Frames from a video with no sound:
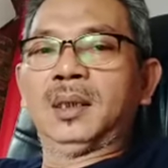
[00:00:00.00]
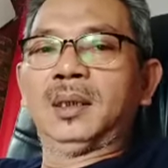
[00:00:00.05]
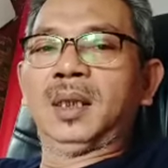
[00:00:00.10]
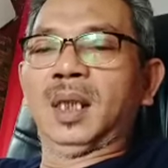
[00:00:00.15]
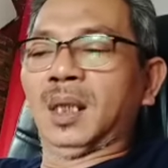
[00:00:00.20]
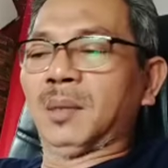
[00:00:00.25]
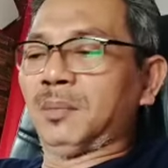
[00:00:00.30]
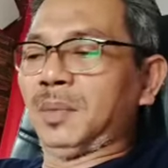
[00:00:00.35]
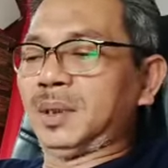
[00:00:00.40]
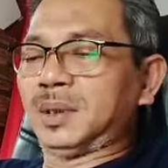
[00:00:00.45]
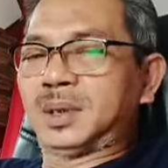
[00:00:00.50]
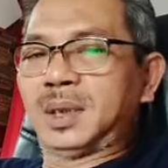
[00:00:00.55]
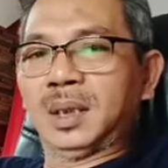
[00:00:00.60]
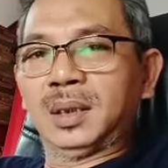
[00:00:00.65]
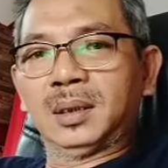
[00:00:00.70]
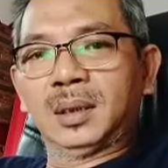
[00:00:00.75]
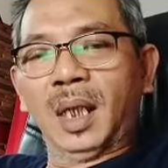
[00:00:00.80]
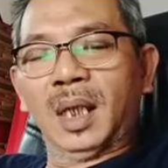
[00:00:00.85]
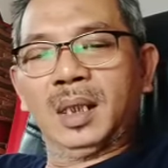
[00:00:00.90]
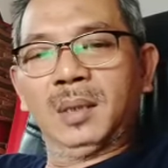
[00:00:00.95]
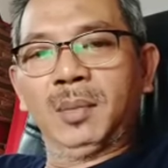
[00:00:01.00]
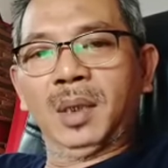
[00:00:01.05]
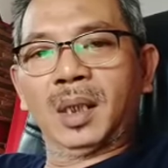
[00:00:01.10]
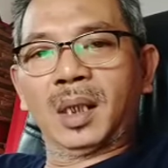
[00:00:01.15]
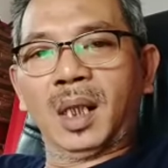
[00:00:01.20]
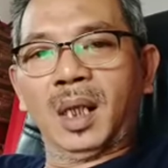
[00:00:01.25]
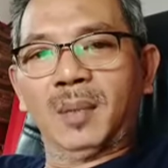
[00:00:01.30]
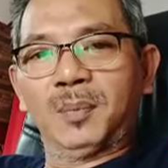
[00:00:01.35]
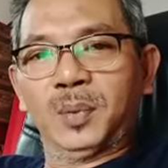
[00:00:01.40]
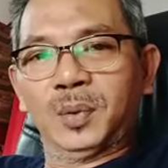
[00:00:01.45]
yang mencintai
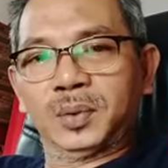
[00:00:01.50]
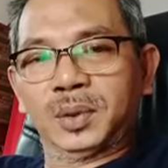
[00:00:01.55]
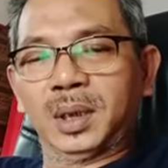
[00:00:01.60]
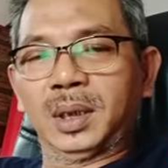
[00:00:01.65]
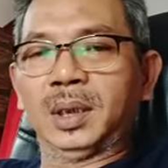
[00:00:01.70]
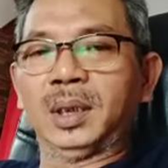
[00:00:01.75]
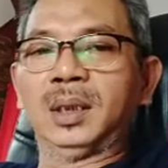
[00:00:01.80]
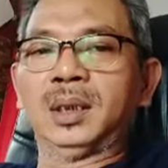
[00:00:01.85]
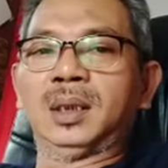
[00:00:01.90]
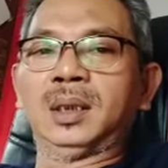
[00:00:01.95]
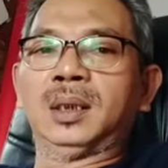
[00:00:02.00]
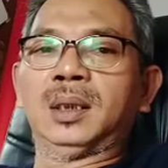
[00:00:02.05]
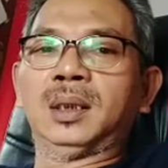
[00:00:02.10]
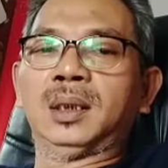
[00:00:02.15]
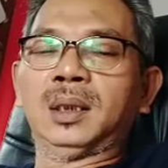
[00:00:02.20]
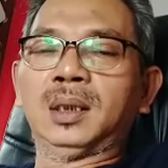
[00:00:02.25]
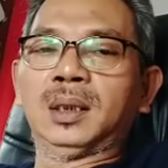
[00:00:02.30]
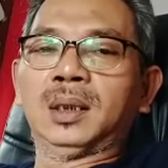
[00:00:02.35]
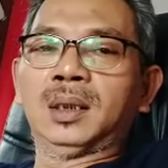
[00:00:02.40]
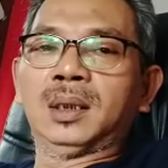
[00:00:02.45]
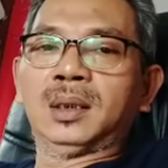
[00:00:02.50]
merah putih ini,